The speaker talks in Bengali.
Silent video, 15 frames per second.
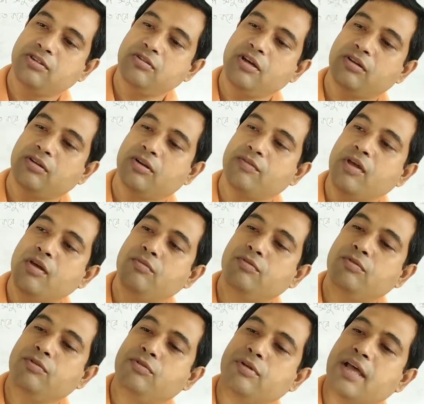আরও ছিল আরও
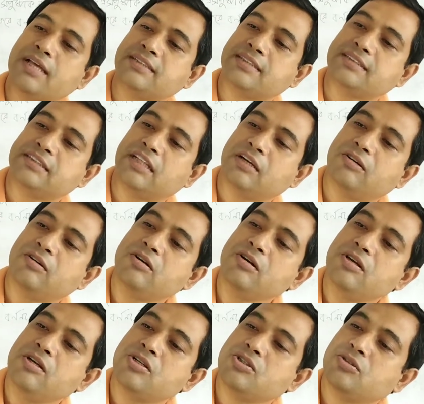ফুলগুলো আস্তে আস্তে দেখো
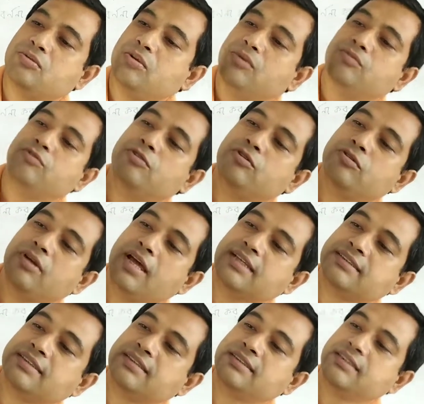ফুলগুলো
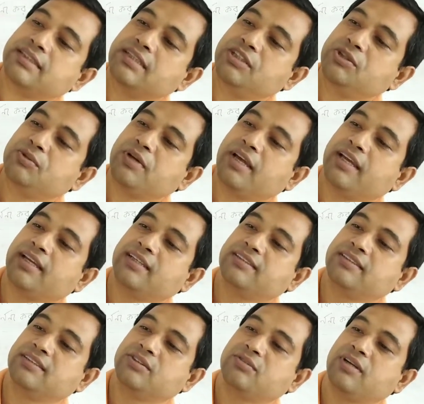আস্তে আস্তে কি শুকায়
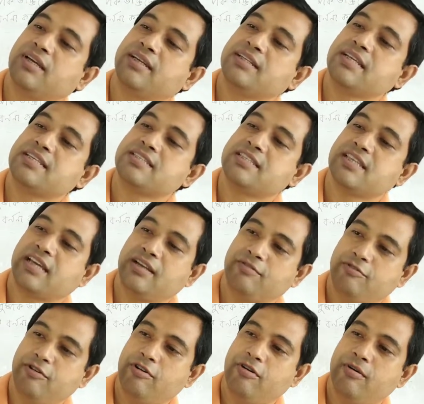গেছে শুকায় গেছে আস্তে আস্তে এখানে
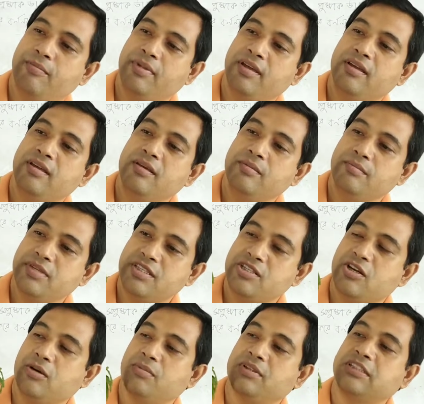ফল হবে
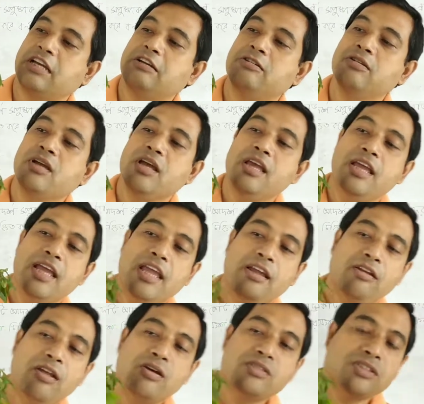বিচি হবে যাই হোক
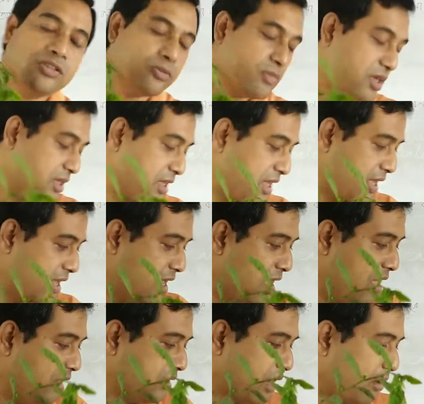এগুলো হচ্ছে তোমার কি
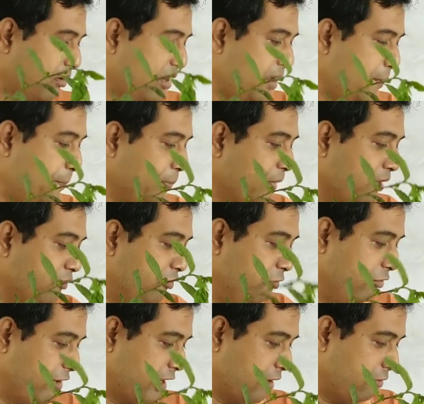তাহলে
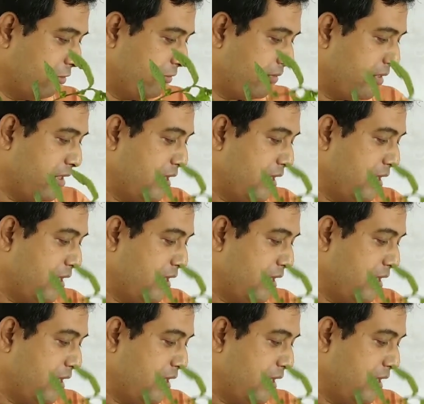ফুল গেল